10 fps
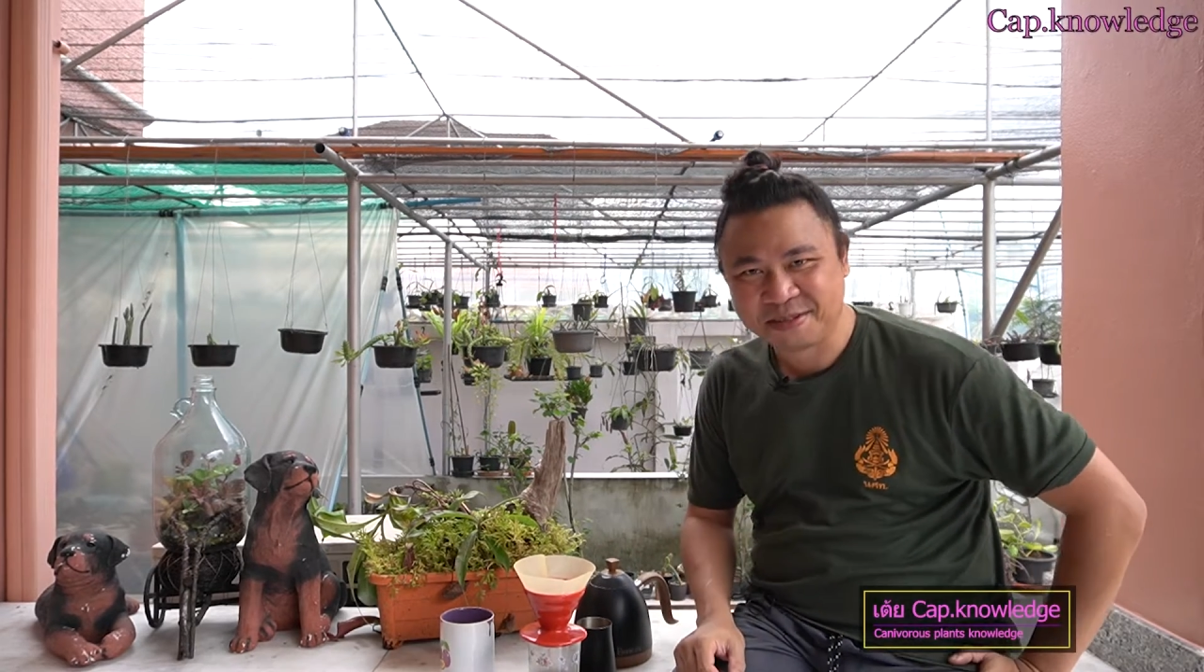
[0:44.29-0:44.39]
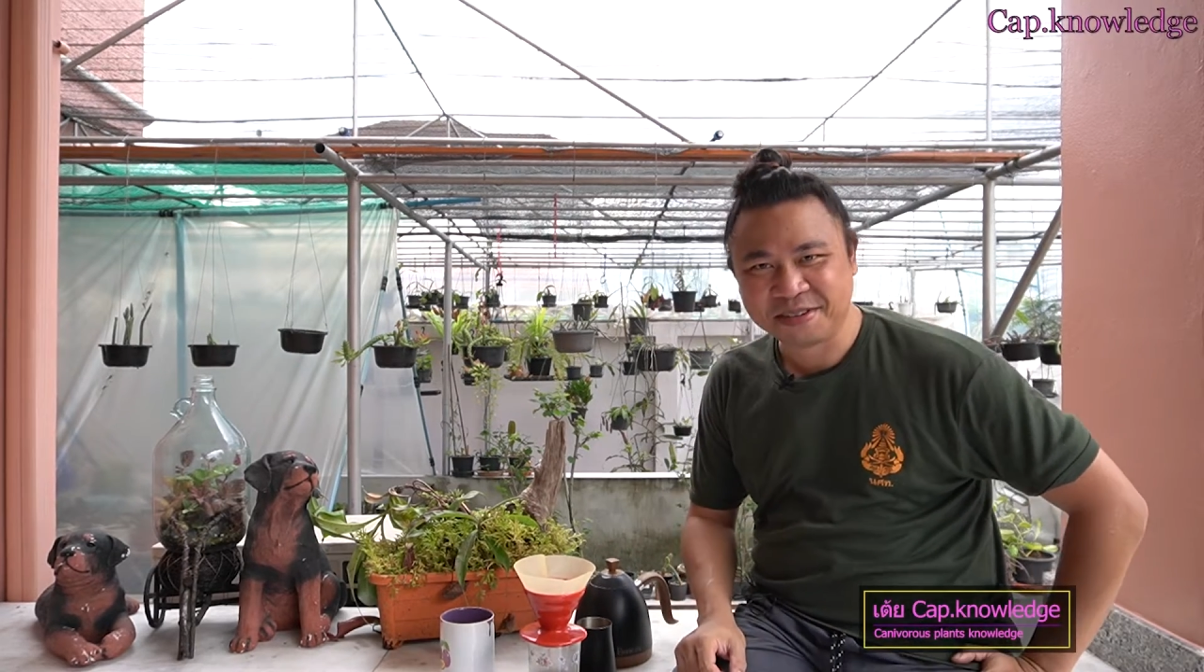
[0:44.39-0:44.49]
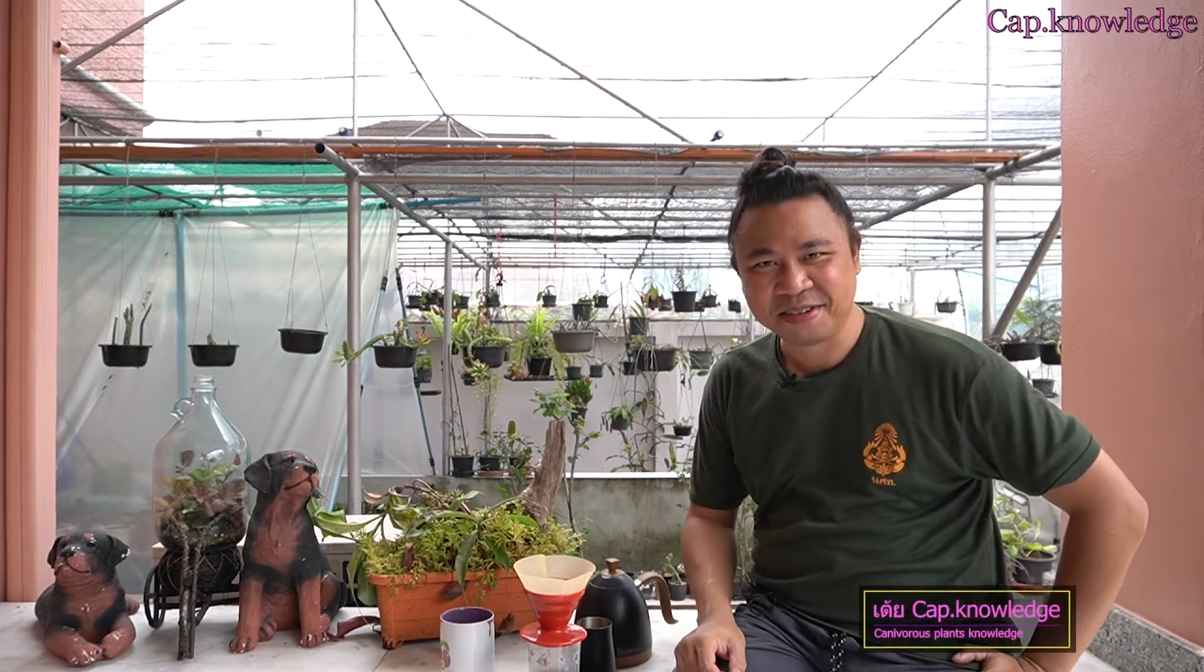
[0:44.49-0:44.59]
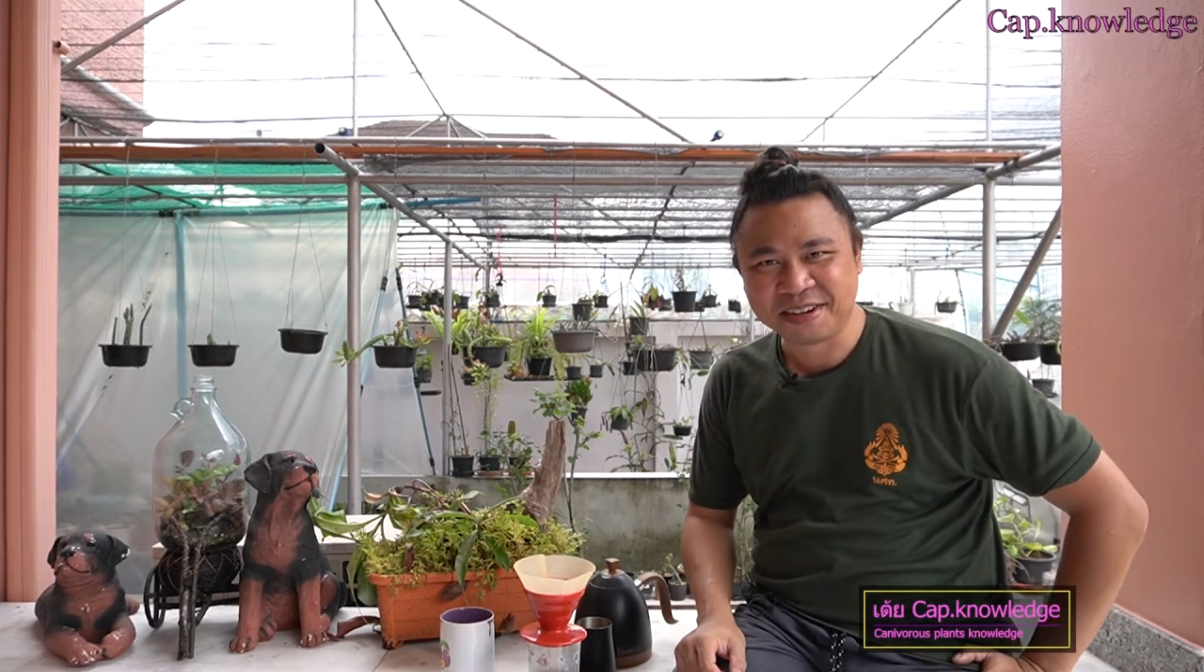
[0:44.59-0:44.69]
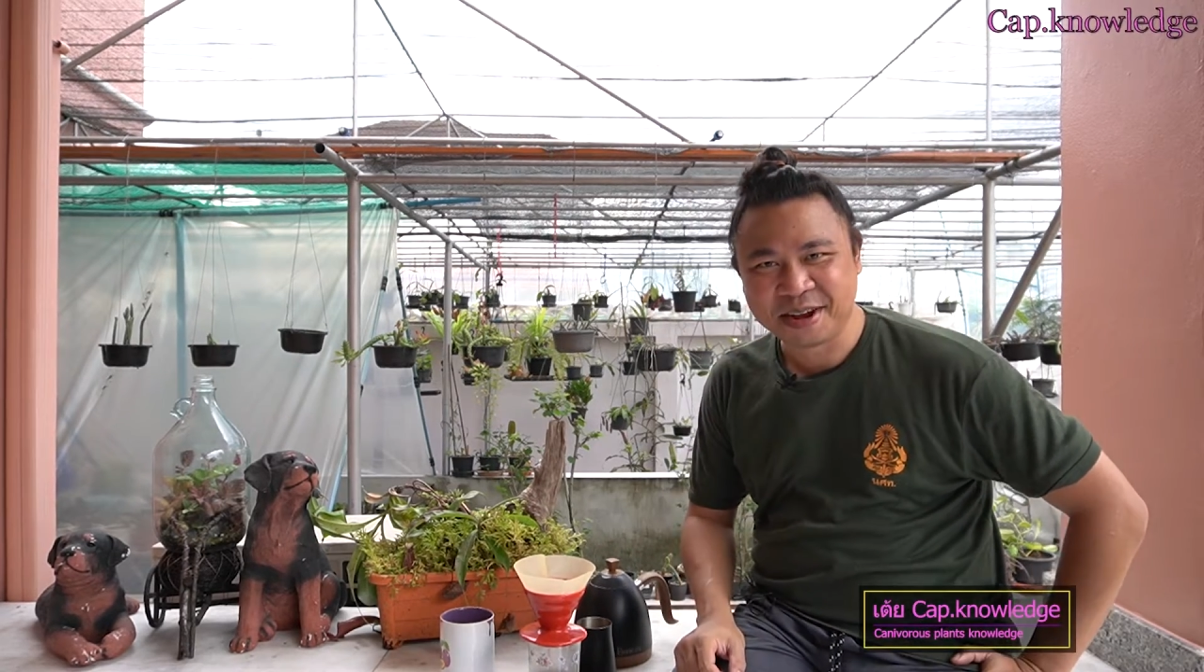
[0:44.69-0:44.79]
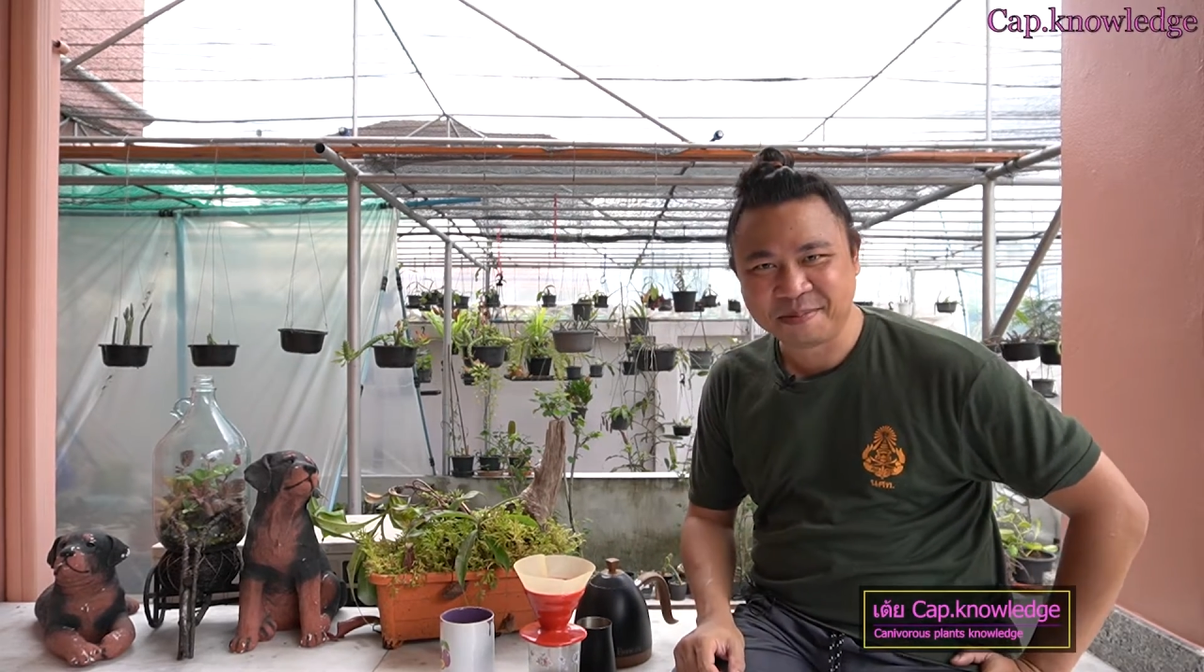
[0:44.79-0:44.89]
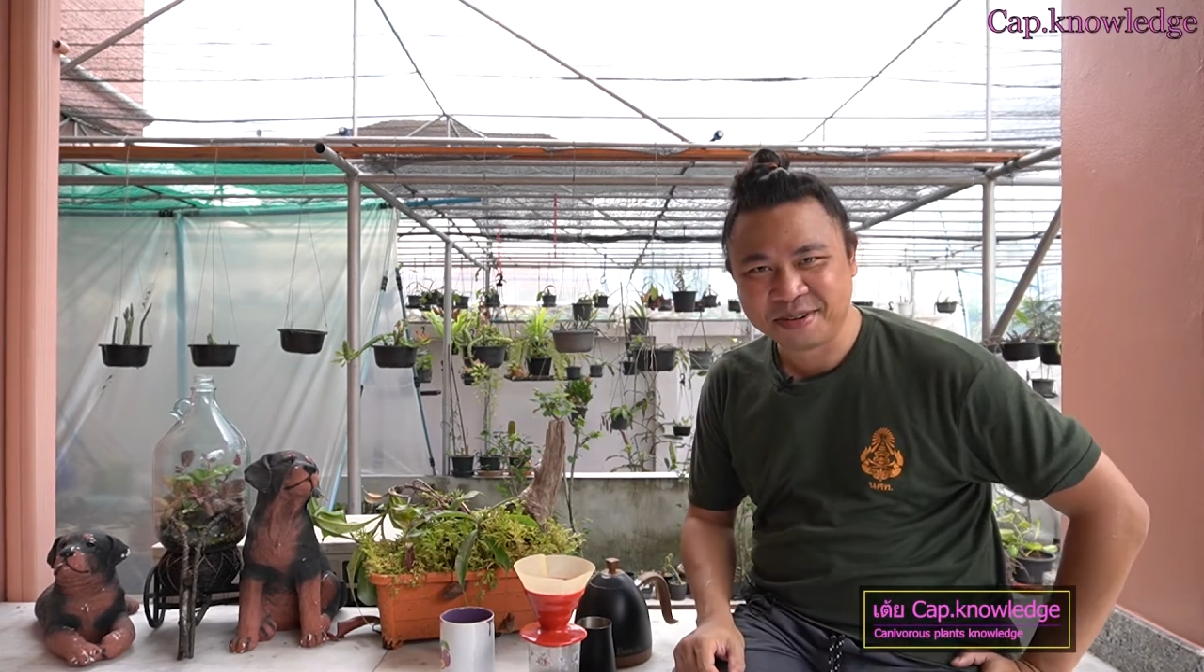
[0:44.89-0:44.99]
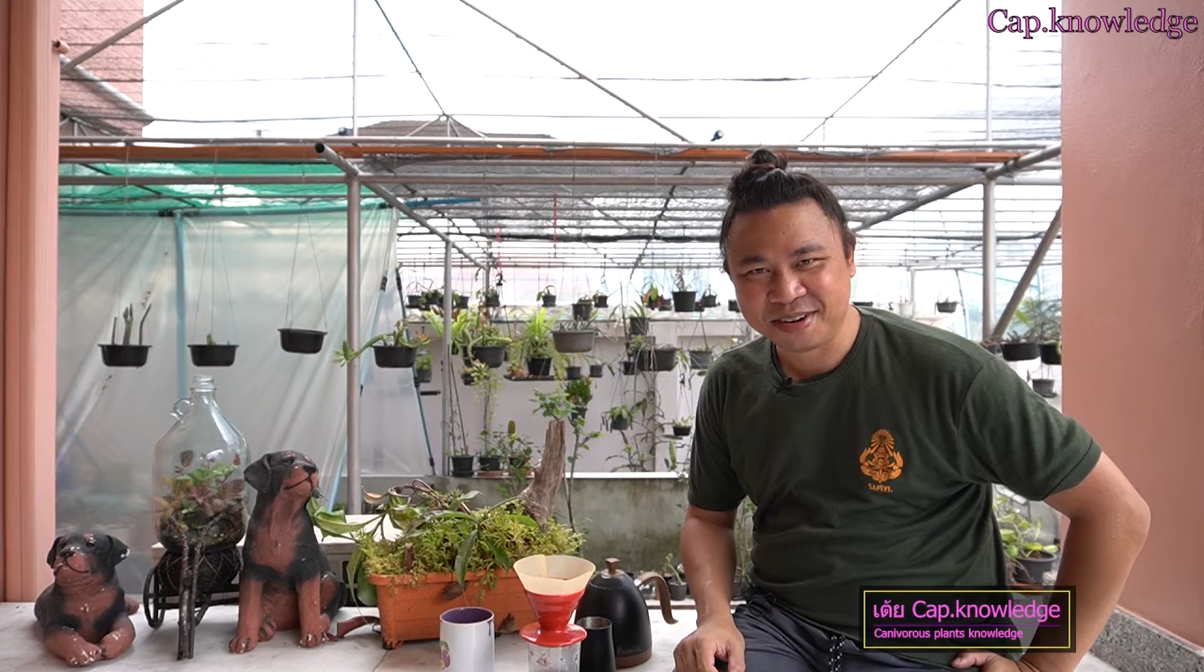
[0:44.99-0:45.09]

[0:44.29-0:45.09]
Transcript: ช่องแคปน